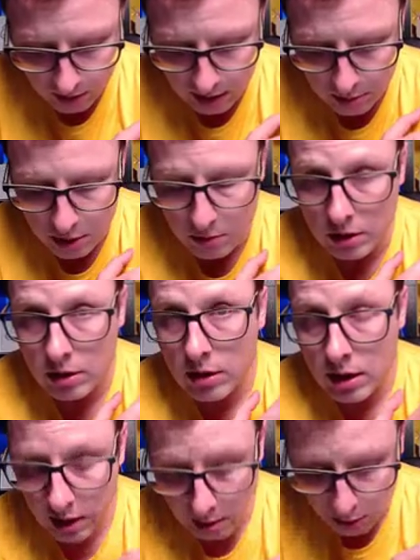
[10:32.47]
na przykład
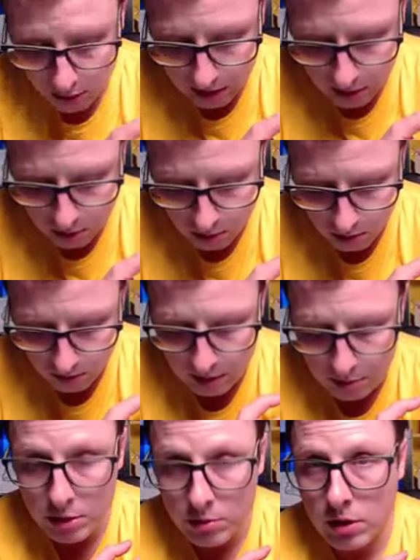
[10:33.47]
tlenek potasu,
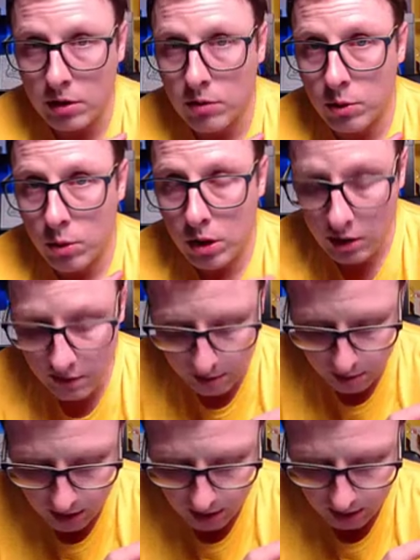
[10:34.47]
na przykład fluorek
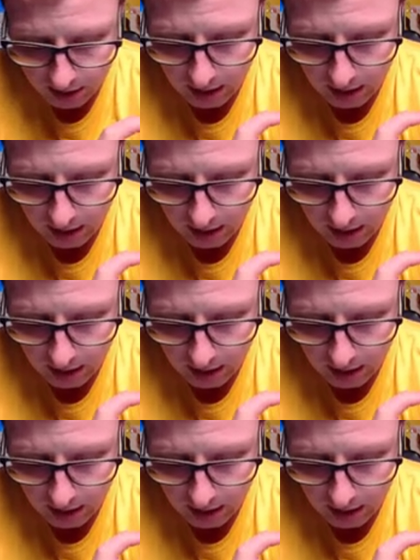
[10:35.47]
wapnia